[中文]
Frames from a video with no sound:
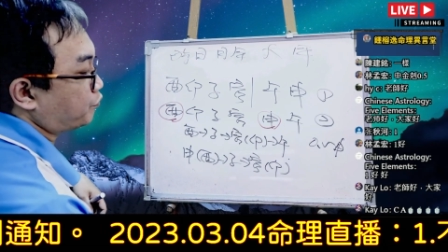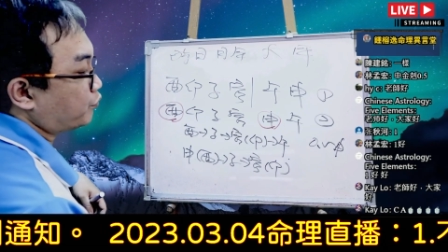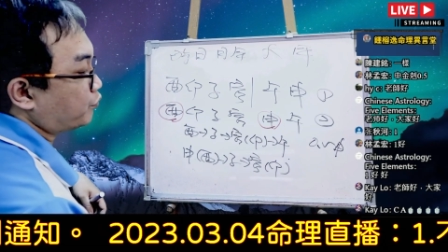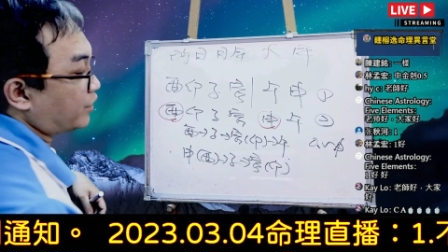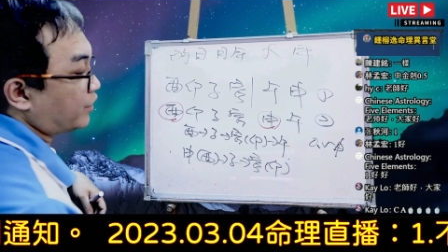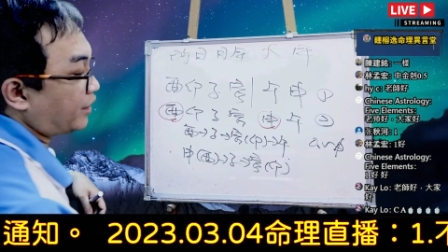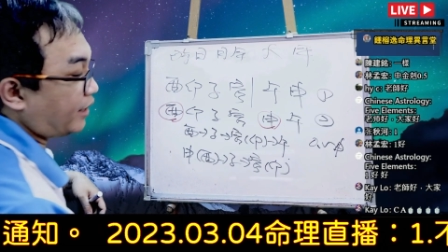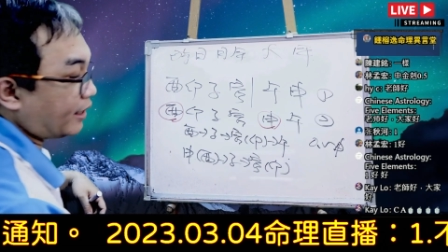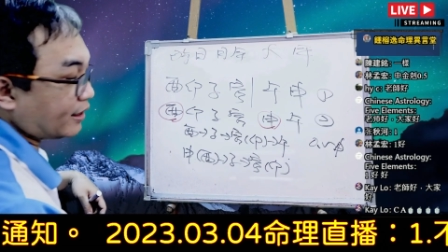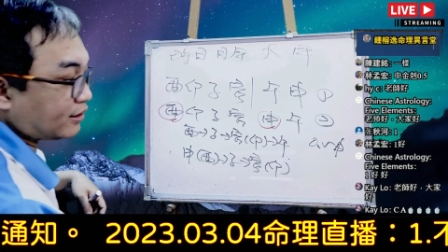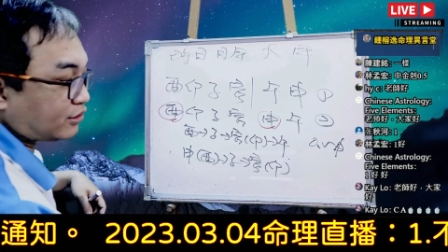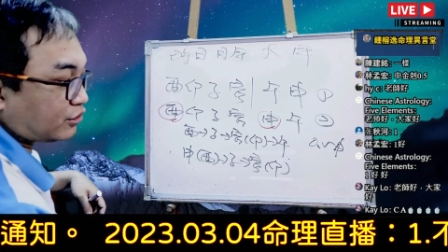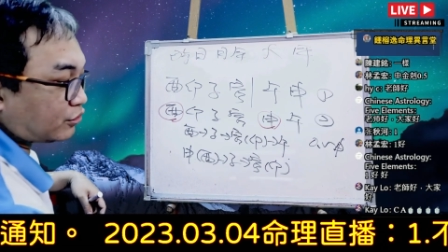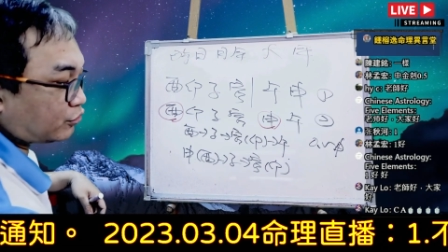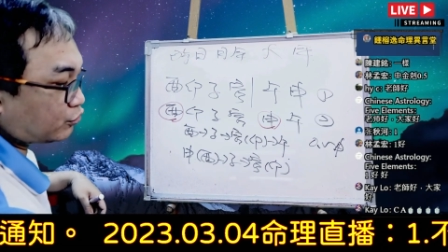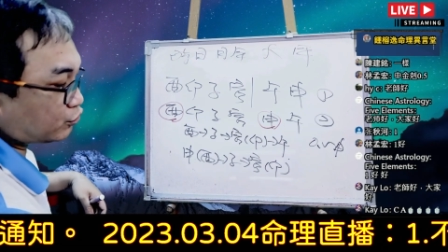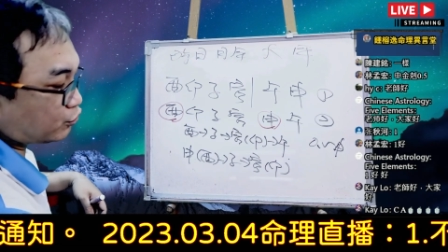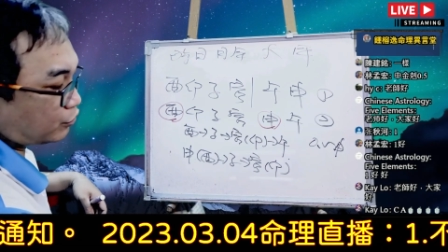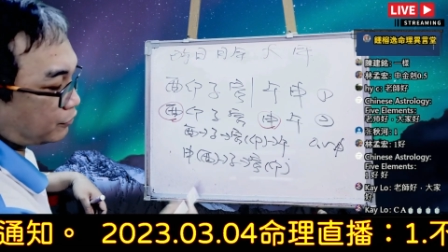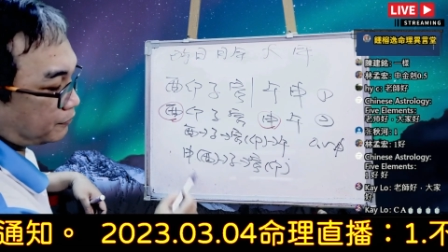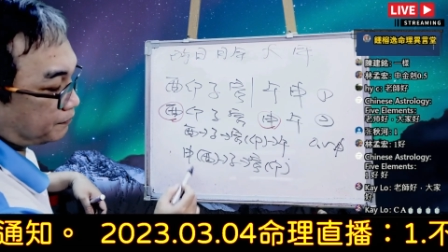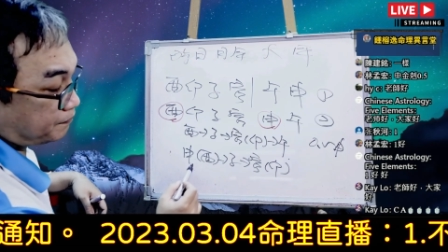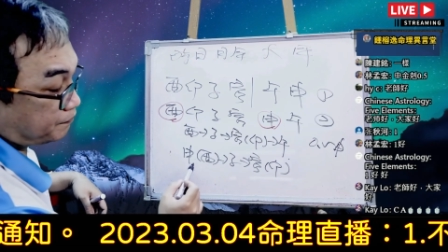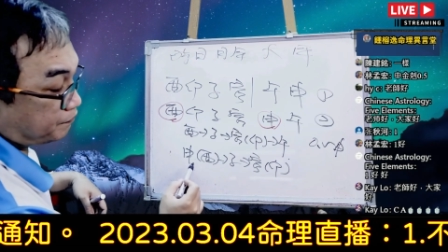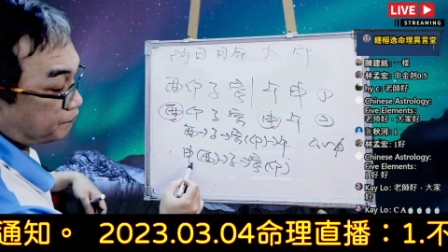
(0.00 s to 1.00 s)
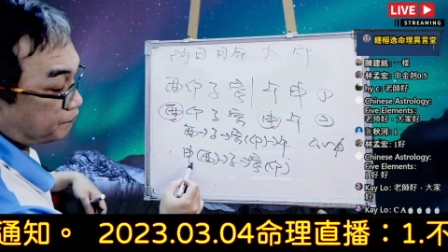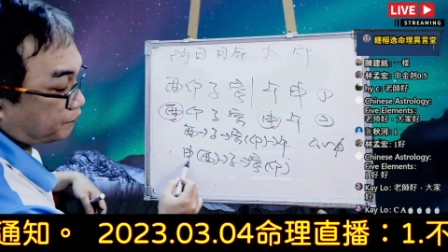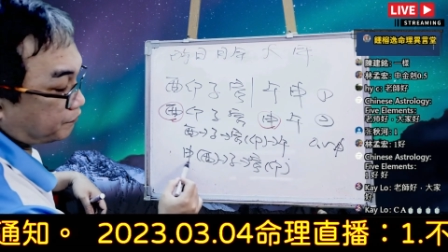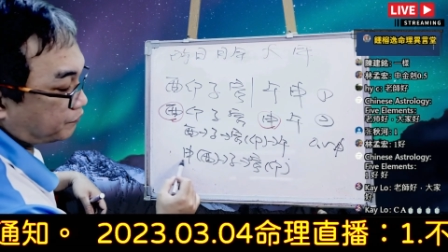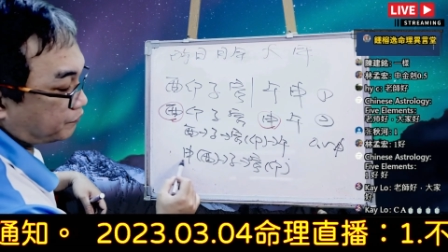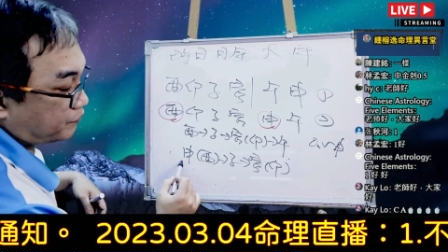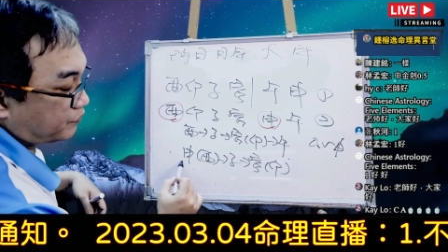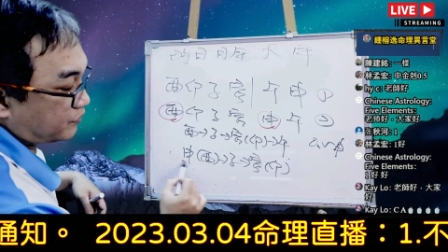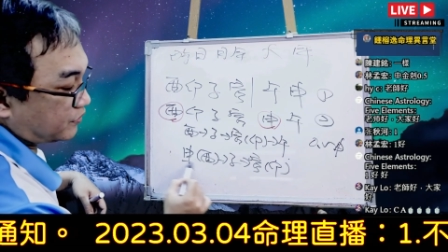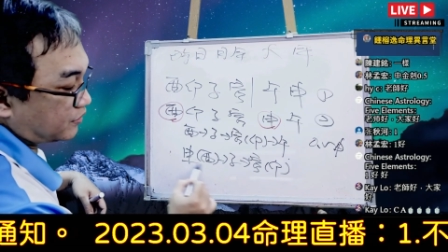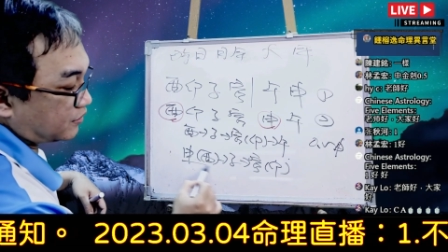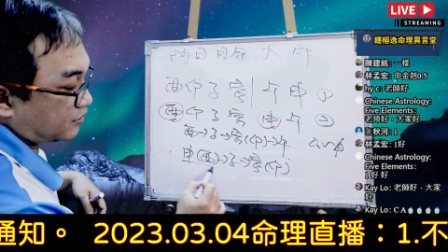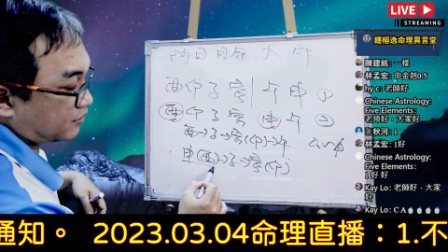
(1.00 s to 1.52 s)
也就是说。
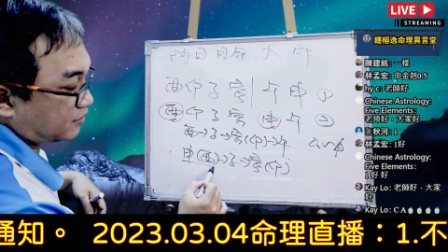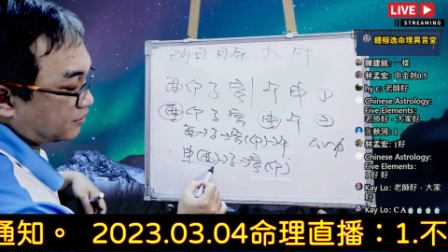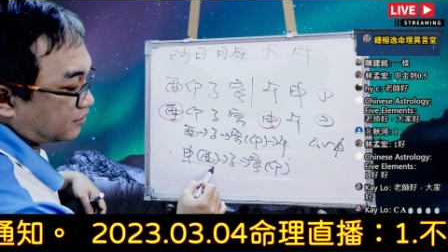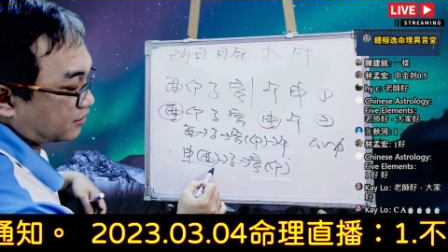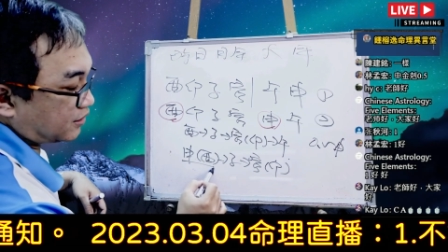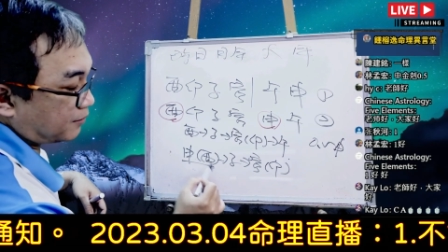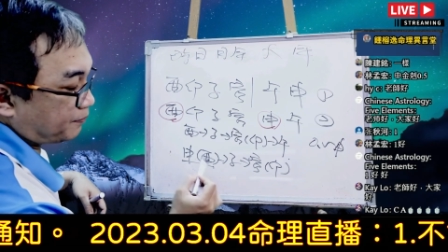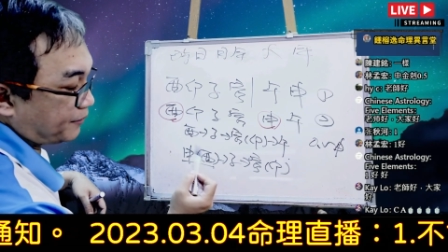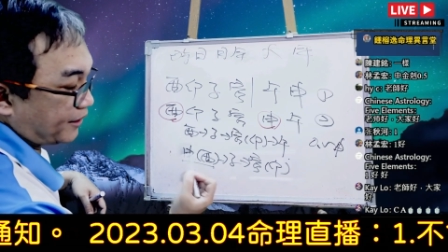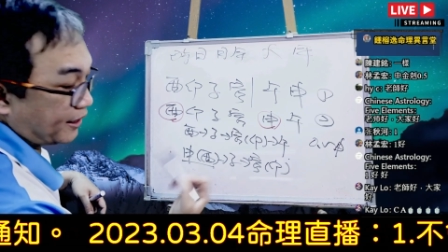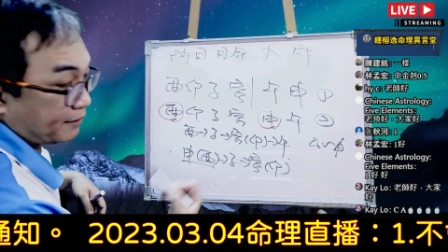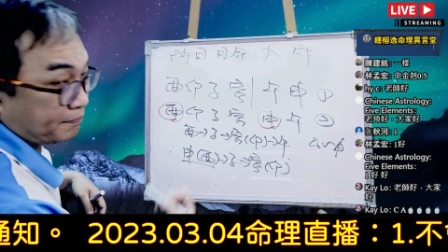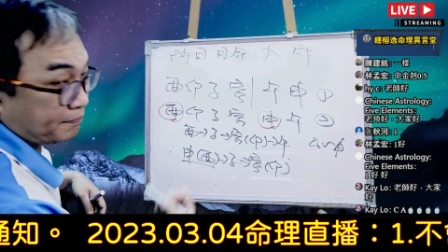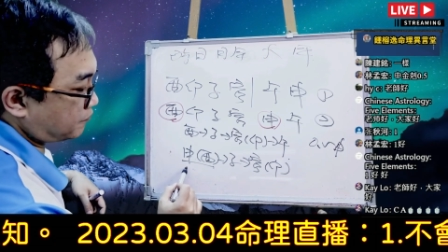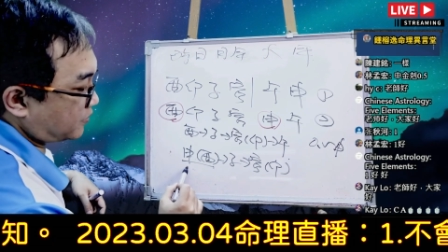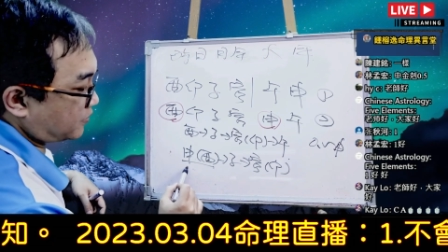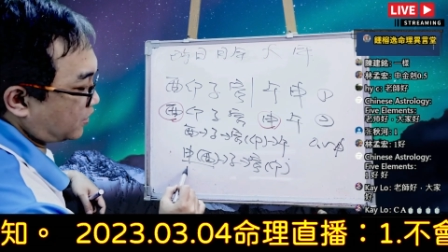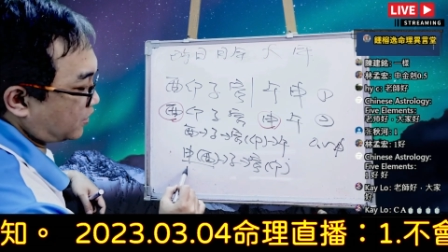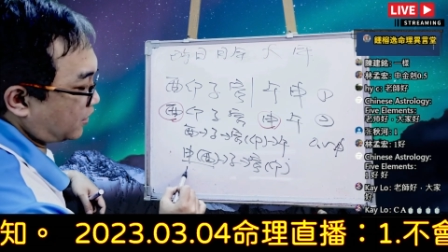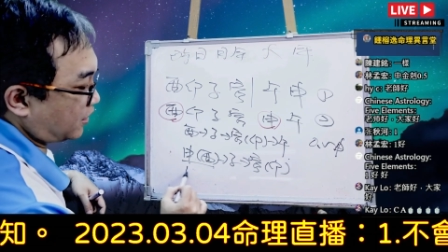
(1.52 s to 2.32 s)
这边